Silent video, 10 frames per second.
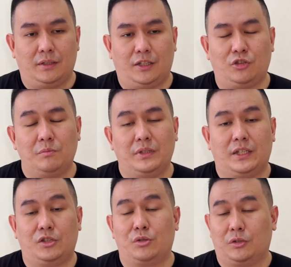itu
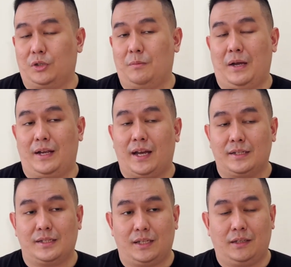menjadi suatu
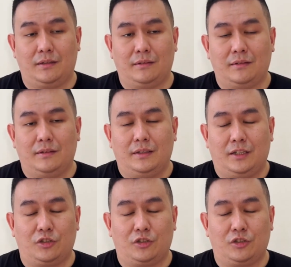kebanggaan sih hmm.